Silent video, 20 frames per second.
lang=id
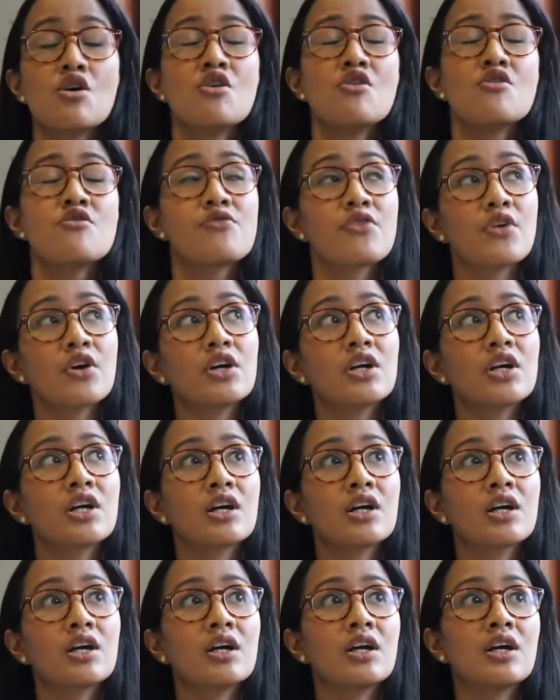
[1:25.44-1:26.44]
for
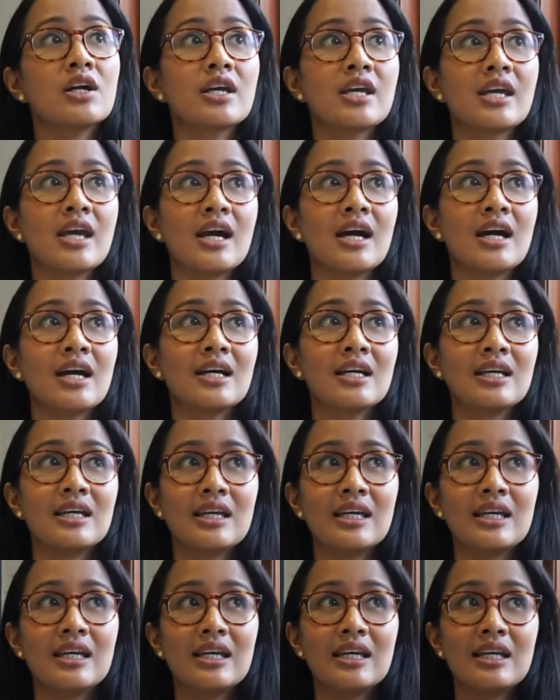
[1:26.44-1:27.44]
her yang
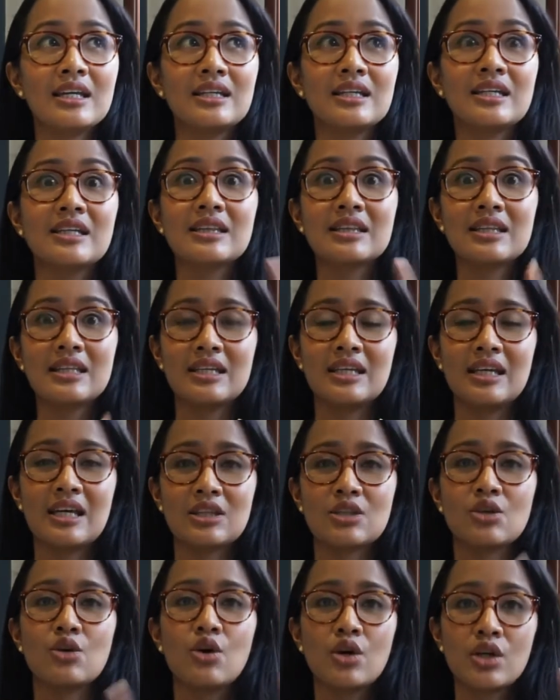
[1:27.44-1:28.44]
EDT
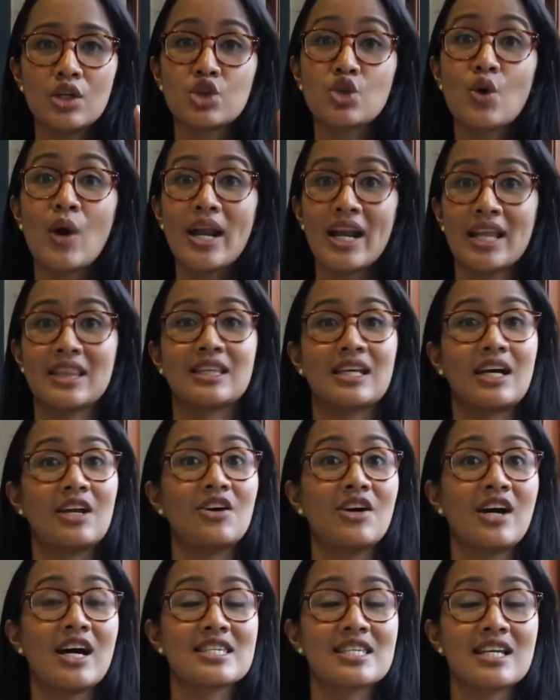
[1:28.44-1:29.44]
atau eau de toilette
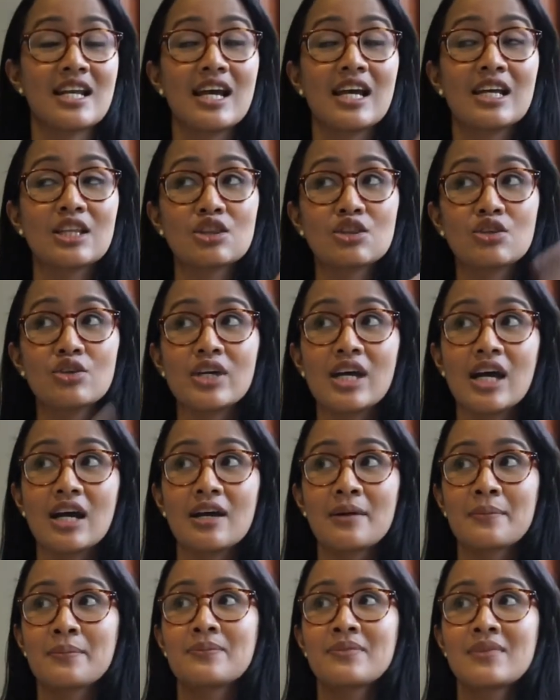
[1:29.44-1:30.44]
kalau nggak salah itu
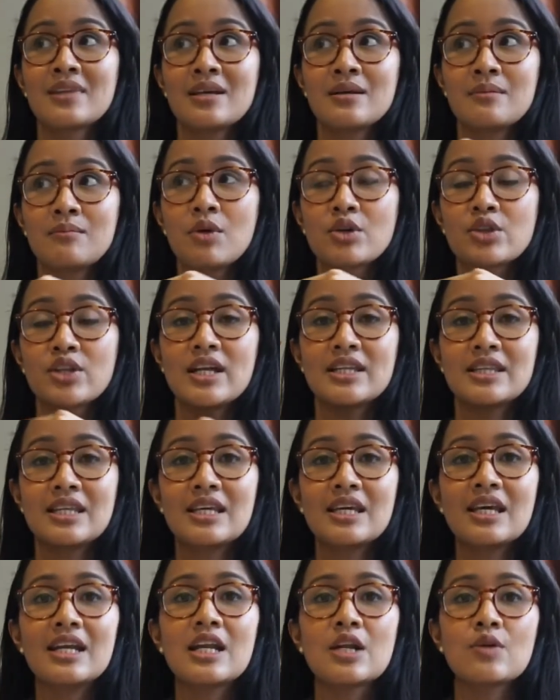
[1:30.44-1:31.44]
yang botolnya
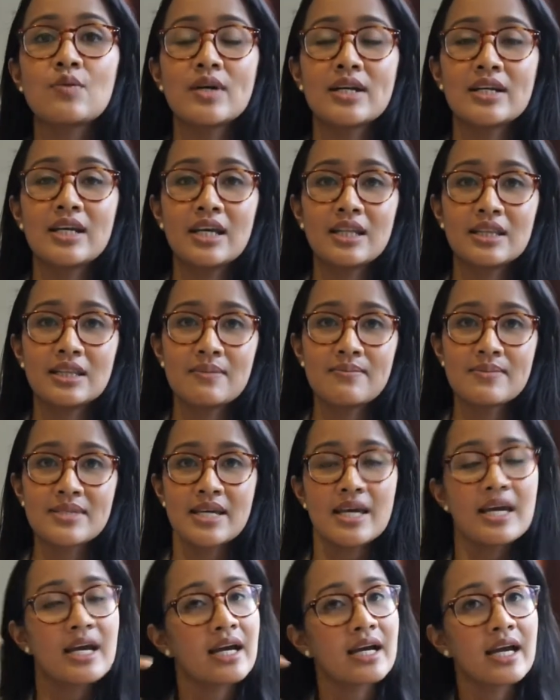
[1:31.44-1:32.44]
tinggi dan warnanya hitam
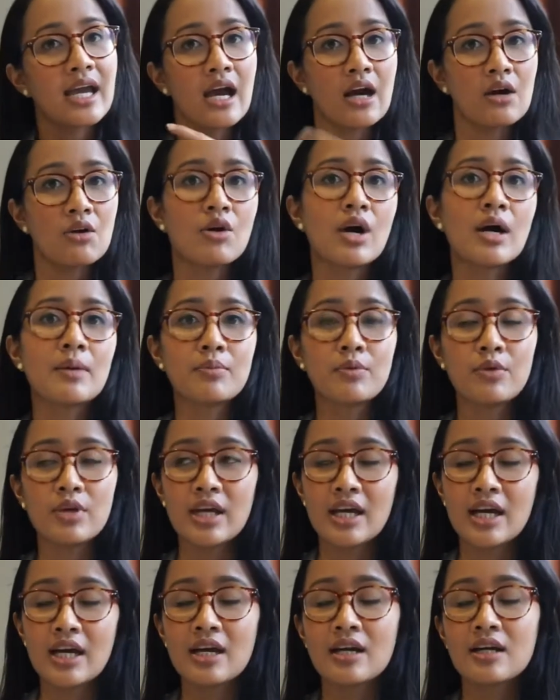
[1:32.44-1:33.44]
sayangnya aku nggak
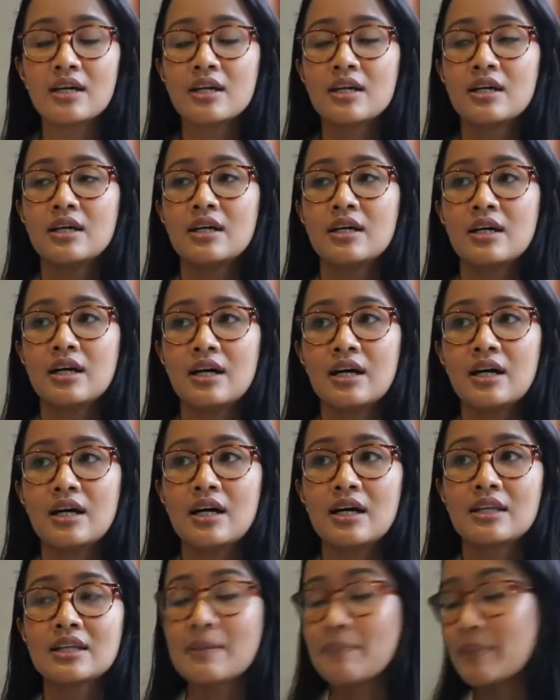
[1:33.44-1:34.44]
punya
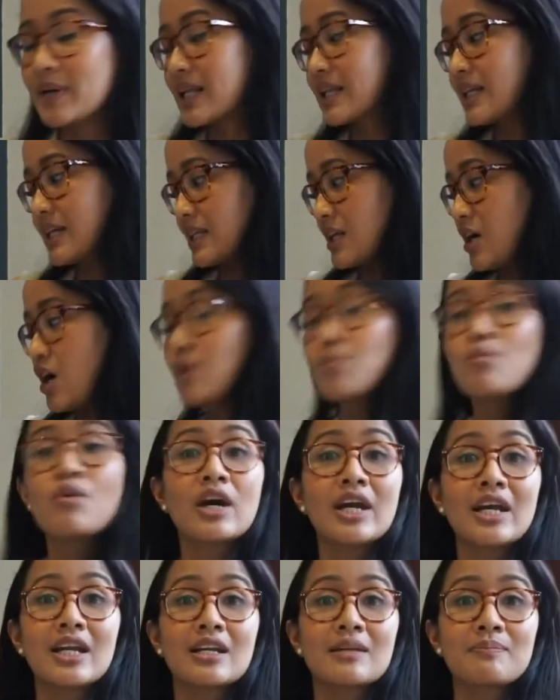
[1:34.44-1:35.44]
uh, tapi nanti kita
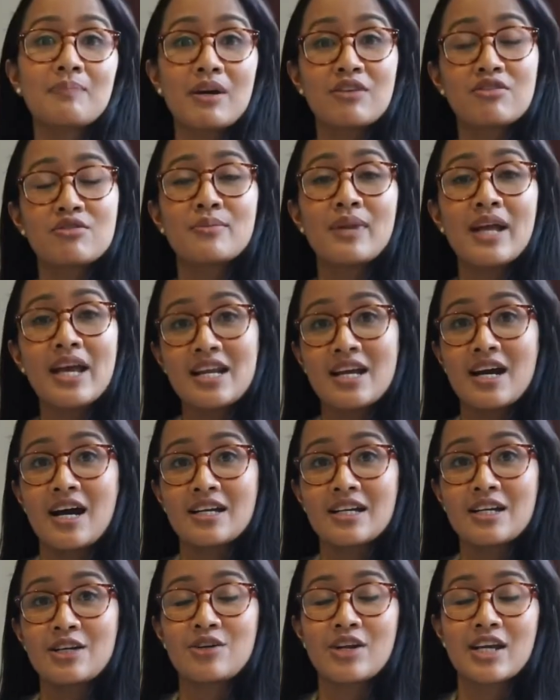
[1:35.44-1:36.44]
ngomongin parfum lain yang
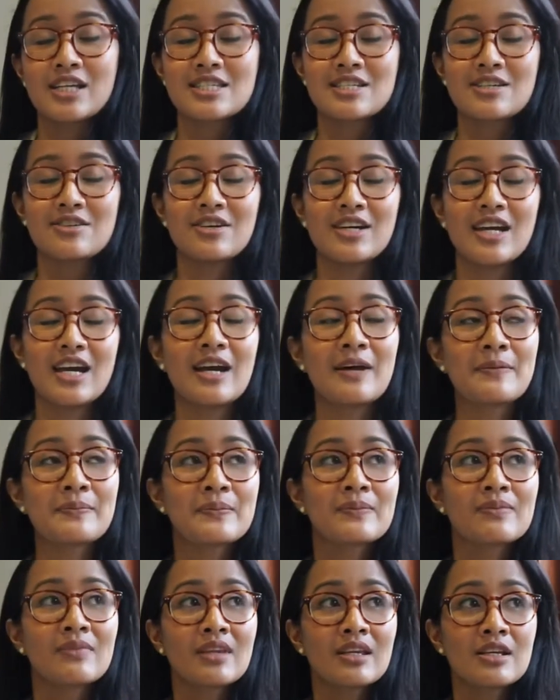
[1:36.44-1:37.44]
ada di koleksiku ya
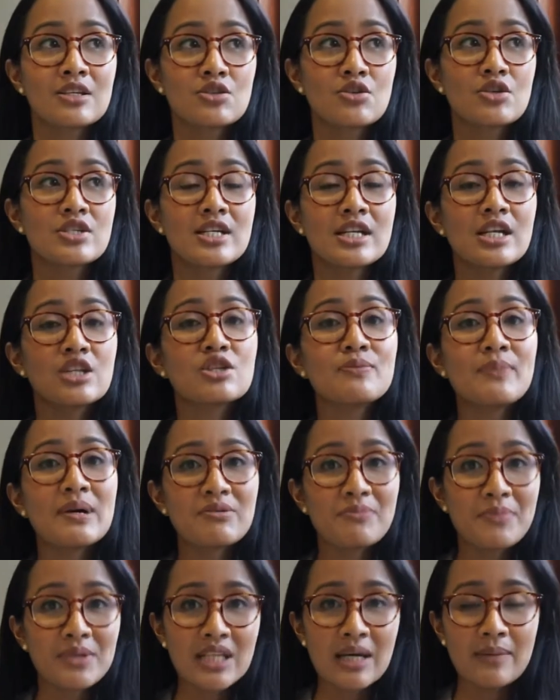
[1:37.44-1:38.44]
so jadi itu
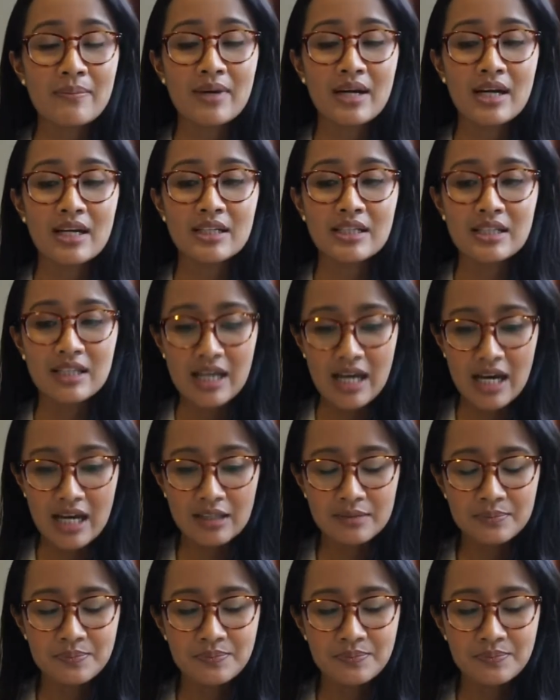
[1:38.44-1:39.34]
parfum pertama dia